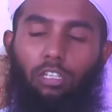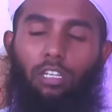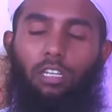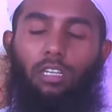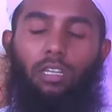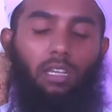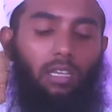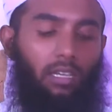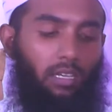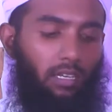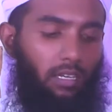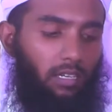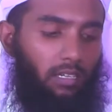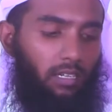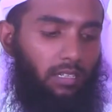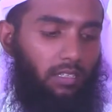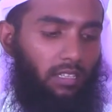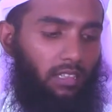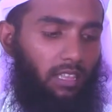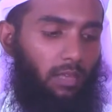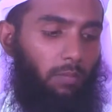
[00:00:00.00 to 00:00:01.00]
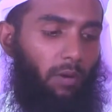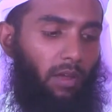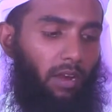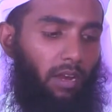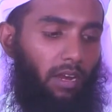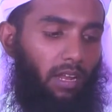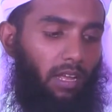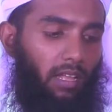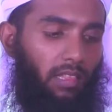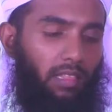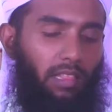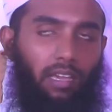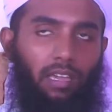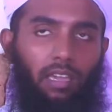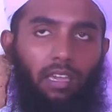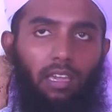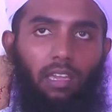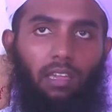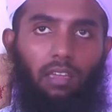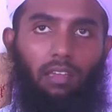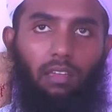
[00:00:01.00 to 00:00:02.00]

সে হেঁটে যেতে পারে না তাকে